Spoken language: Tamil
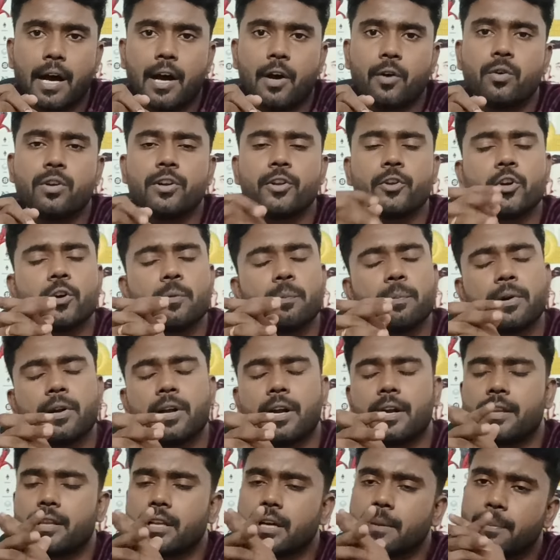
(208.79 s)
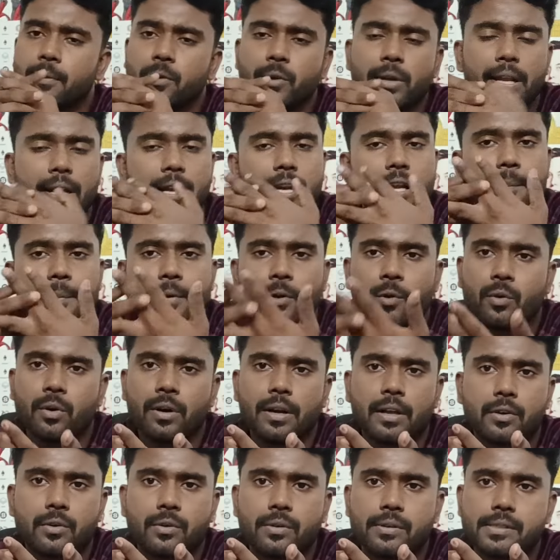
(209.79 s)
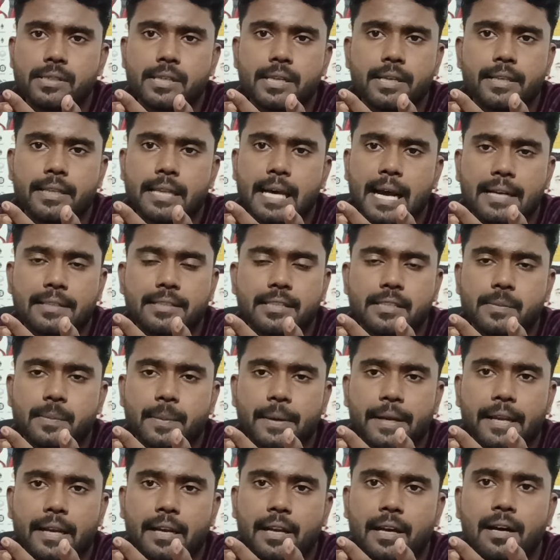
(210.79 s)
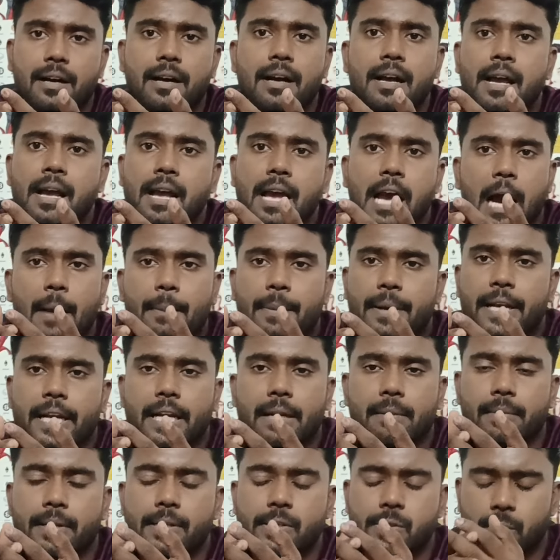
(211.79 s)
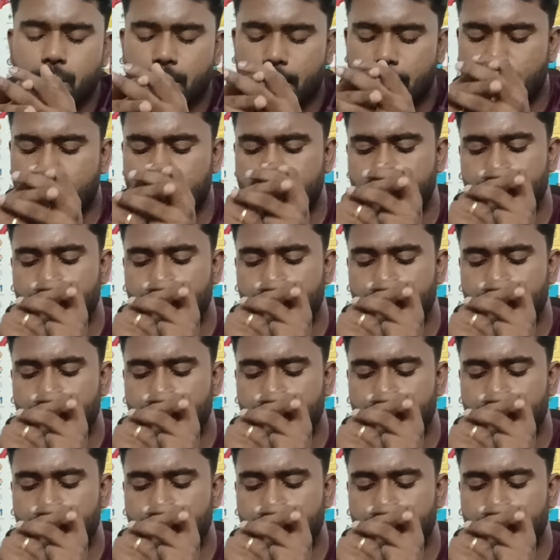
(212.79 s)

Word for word: ஆகும் ரீஓப்பன் ஆனதுக்கு அப்புறம் எல்லாமே உங்களோட அக்கௌண்ட்ஸ்லாம் ஆக்சஸ் பண்ணிக்கலாம் அப்படின்ற மாதிரி சொல்றாங்க